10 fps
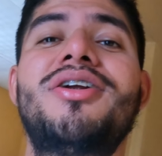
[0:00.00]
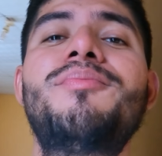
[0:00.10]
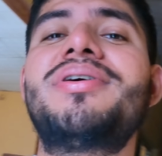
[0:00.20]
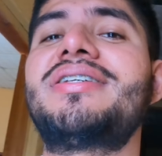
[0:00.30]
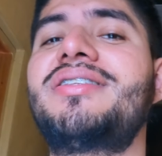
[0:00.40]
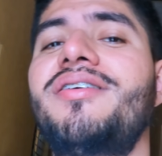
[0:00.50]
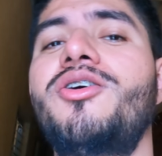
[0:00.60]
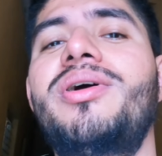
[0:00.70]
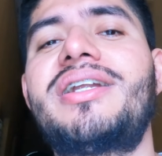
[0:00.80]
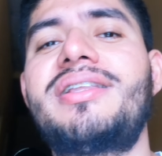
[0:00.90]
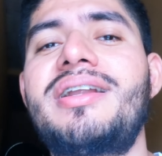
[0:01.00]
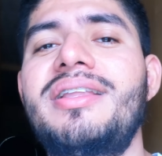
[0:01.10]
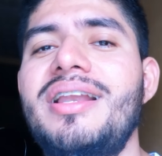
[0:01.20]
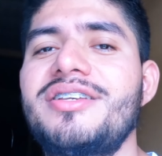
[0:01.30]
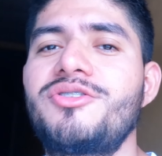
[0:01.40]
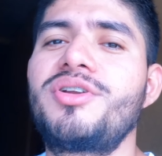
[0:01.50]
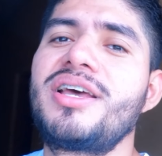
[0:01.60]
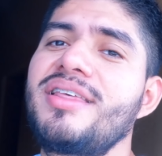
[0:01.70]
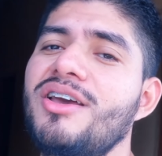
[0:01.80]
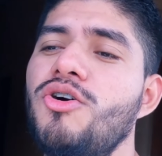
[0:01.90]
Y bueno, pues este video va a tratar de la
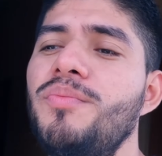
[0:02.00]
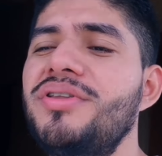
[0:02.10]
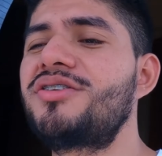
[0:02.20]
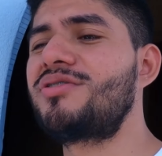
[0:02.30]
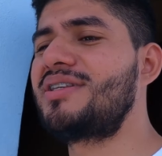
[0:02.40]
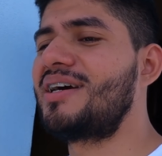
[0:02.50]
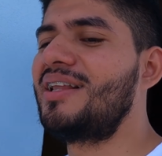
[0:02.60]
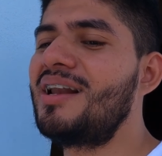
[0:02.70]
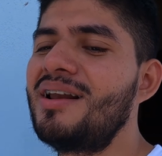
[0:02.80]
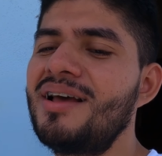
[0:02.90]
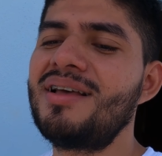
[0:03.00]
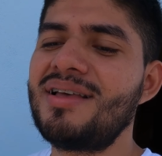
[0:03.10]
historia de cómo inició este canal.